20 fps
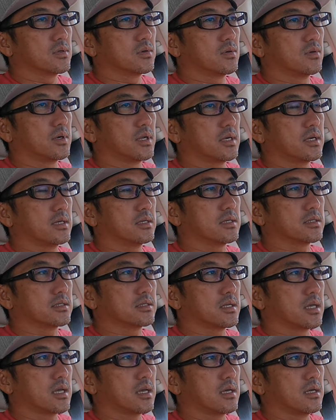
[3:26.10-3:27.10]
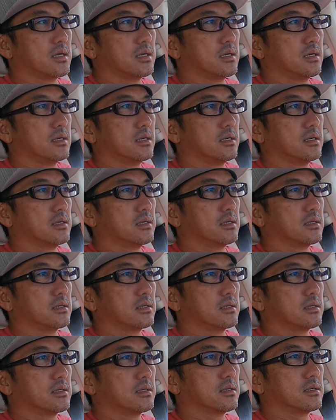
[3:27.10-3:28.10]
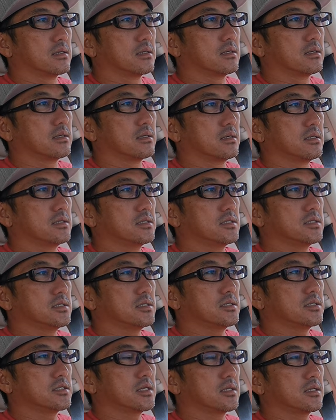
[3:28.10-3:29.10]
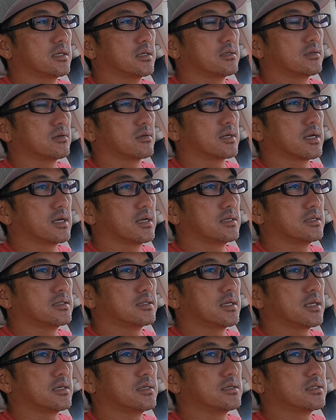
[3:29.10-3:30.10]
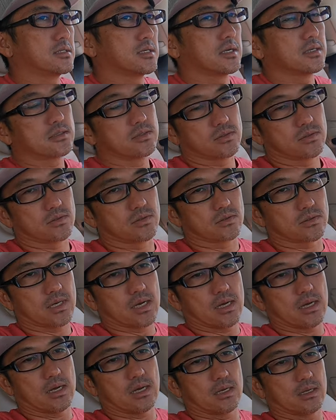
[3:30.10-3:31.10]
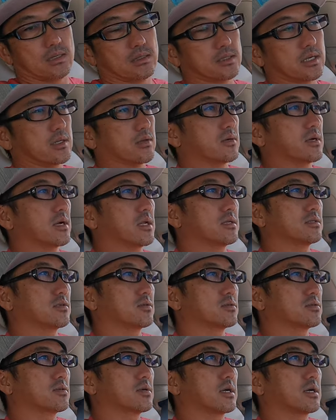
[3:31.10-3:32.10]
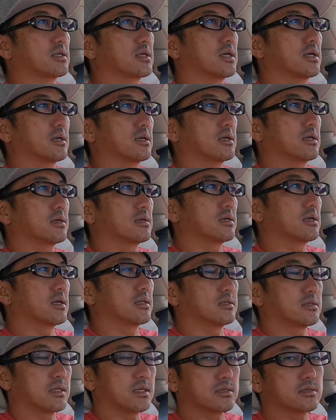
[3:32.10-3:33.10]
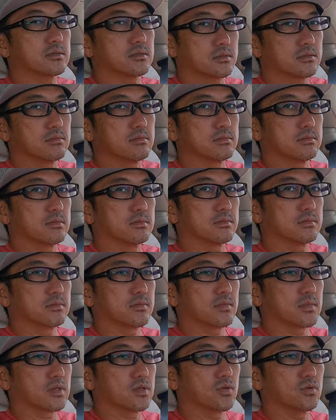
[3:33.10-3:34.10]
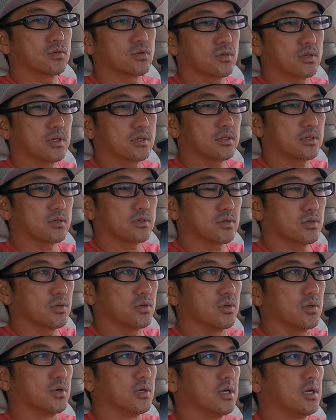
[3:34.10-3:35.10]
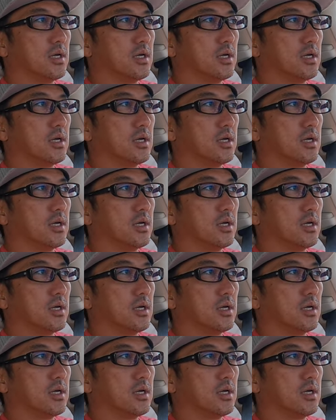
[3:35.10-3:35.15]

これがですねいちにちあたりの感染者数がなのか連続とかで減っていく、どんどん減っていくと